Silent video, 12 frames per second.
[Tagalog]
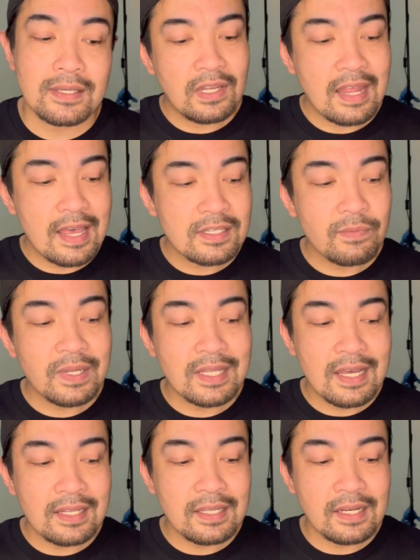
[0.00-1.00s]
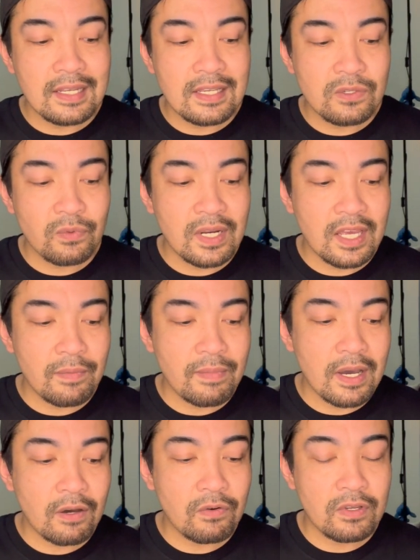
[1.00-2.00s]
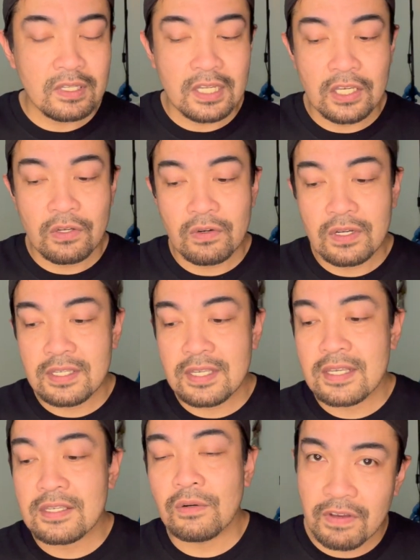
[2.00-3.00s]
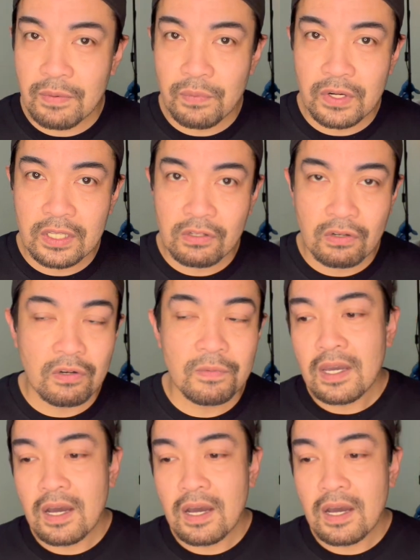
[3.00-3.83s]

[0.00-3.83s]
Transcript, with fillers: Last but not the least, wala iba ko, hindi yung isa sa favorite ko,